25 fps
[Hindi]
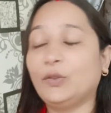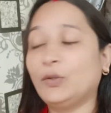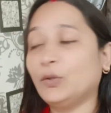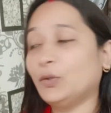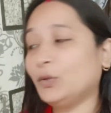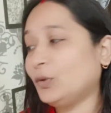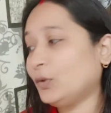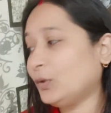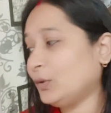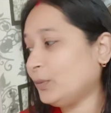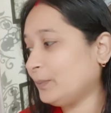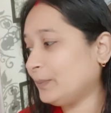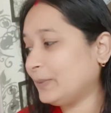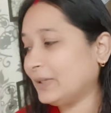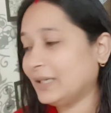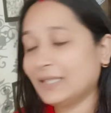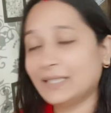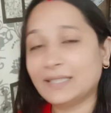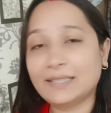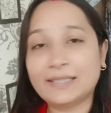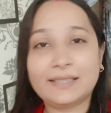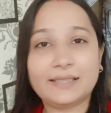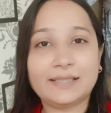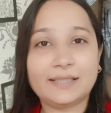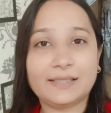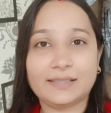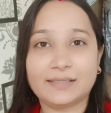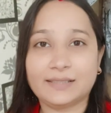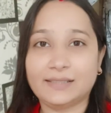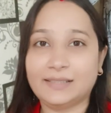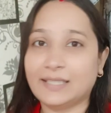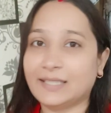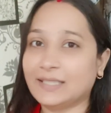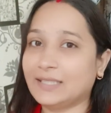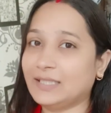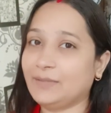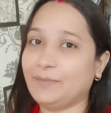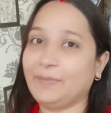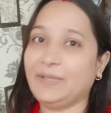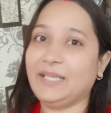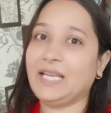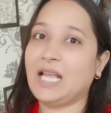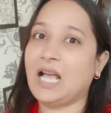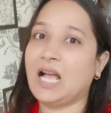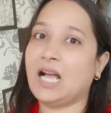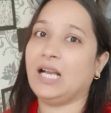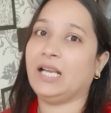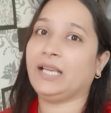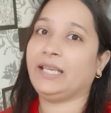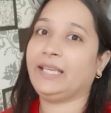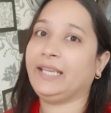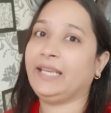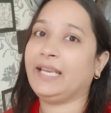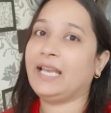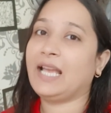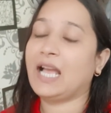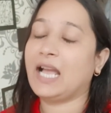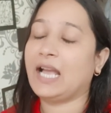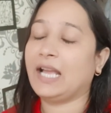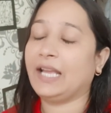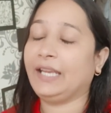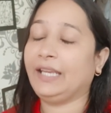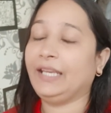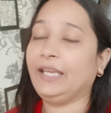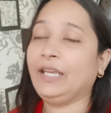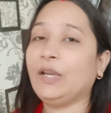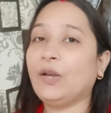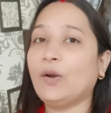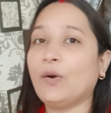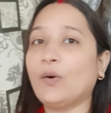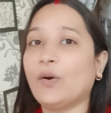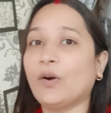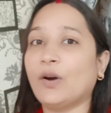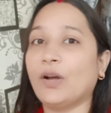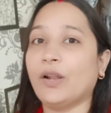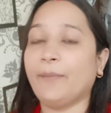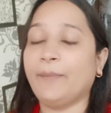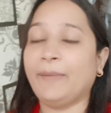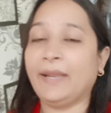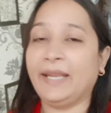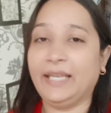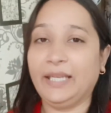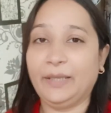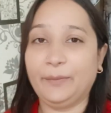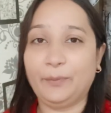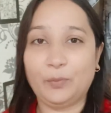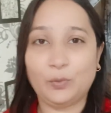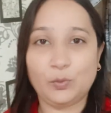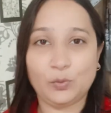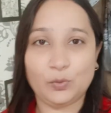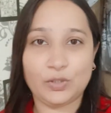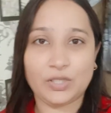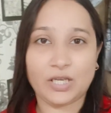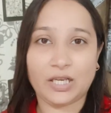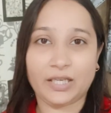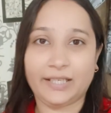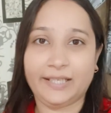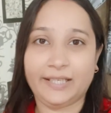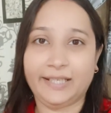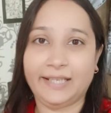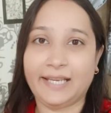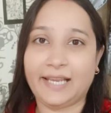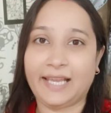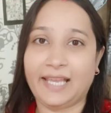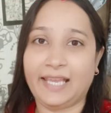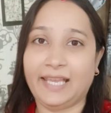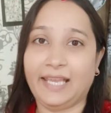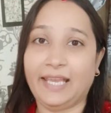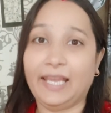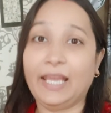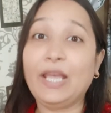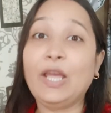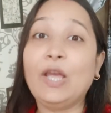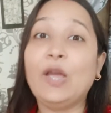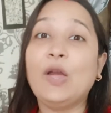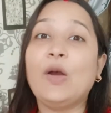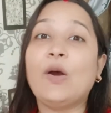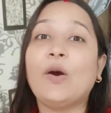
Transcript: तो बस जस्ट मैं नहा के आई और मैंने पूजा किया है